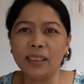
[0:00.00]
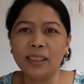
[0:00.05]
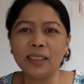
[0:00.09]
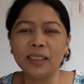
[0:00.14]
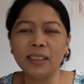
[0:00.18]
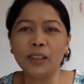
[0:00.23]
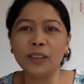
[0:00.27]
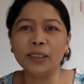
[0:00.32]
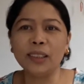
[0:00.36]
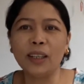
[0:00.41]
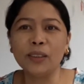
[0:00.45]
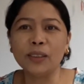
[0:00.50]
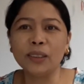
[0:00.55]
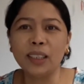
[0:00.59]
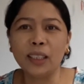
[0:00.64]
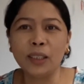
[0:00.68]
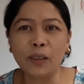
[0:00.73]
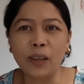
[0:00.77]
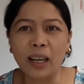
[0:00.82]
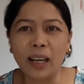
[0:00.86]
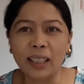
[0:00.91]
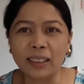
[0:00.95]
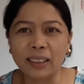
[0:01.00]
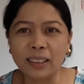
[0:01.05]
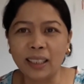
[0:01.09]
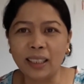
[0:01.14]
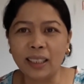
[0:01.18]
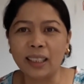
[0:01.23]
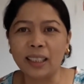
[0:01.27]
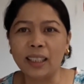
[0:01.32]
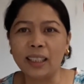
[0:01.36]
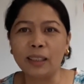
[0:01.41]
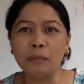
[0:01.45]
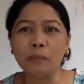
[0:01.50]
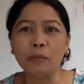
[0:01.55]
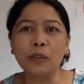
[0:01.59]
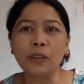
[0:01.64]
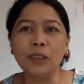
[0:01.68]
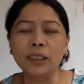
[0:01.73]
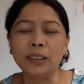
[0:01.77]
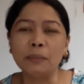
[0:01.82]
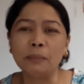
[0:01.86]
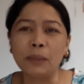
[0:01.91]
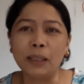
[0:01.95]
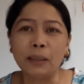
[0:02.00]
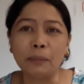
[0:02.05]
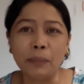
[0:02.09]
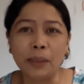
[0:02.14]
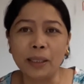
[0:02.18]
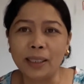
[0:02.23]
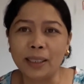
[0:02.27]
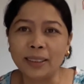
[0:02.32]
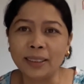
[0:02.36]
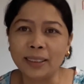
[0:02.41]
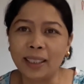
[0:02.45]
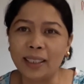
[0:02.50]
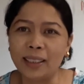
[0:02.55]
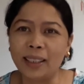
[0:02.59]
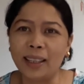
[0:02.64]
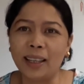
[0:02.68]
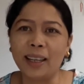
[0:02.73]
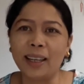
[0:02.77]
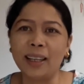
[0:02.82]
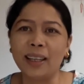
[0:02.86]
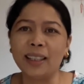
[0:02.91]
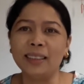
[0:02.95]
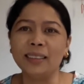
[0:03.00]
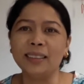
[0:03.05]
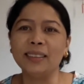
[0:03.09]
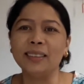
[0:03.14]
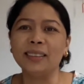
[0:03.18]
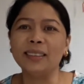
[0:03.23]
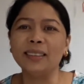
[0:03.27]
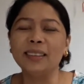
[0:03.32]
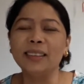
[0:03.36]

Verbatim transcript: Shout out sa iyo ate, alam kong nasa Pilipinas ka na at